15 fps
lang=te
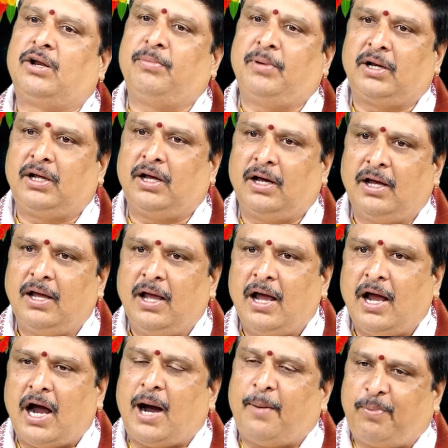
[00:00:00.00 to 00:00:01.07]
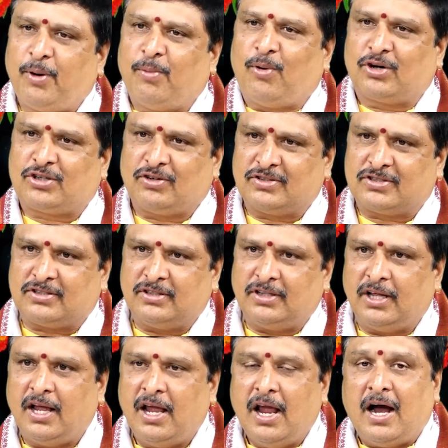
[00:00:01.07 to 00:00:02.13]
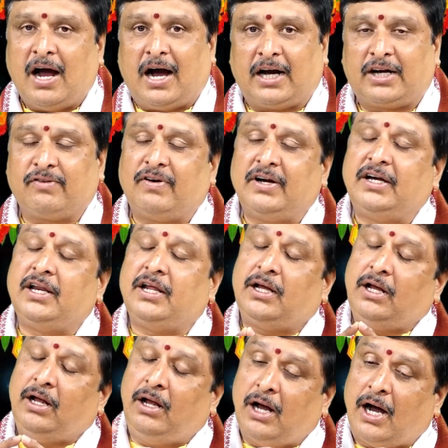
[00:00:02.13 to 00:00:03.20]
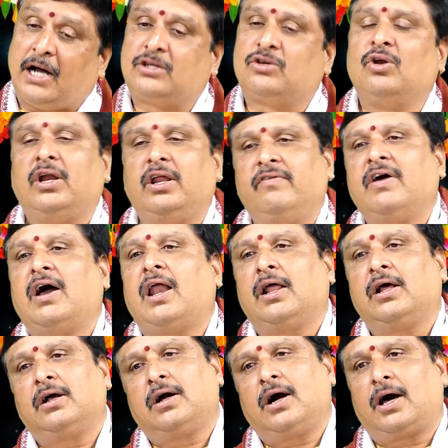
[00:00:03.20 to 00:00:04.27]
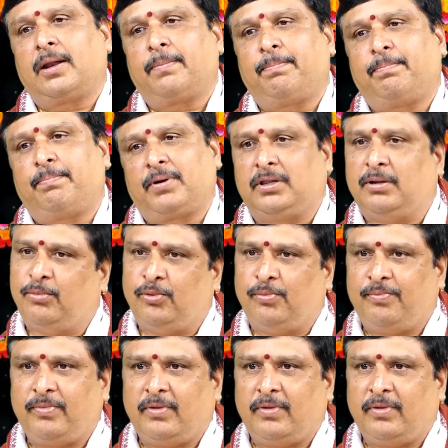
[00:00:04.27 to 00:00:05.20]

ఆటోమేటిక్గా అప్పుడు మోక్షం వస్తుంది అటువంటి గాజులు అనేవి అలంకారప్రదము